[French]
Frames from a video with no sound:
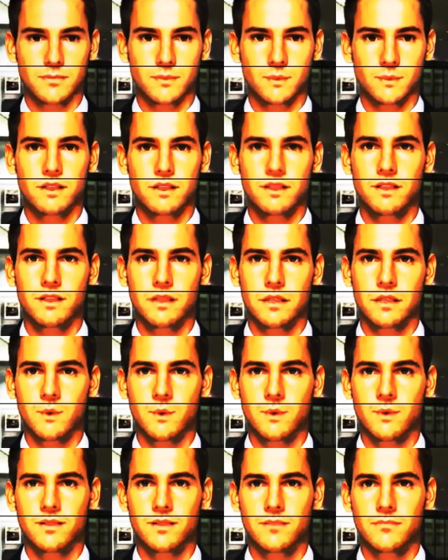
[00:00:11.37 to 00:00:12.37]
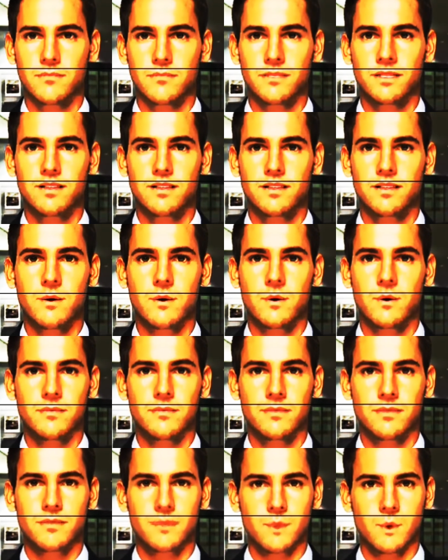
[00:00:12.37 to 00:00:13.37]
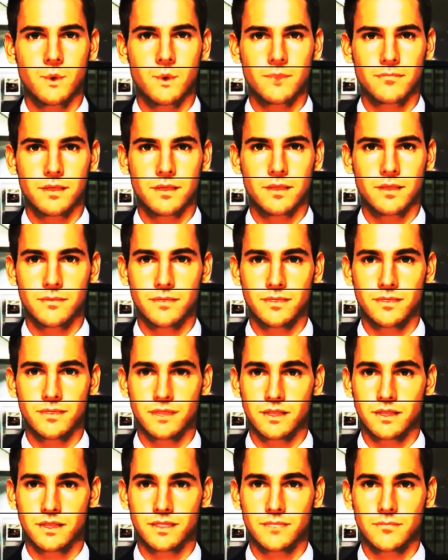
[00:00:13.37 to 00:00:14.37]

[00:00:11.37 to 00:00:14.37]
Et oui Jean 34 ans et toutes ses dents, lol,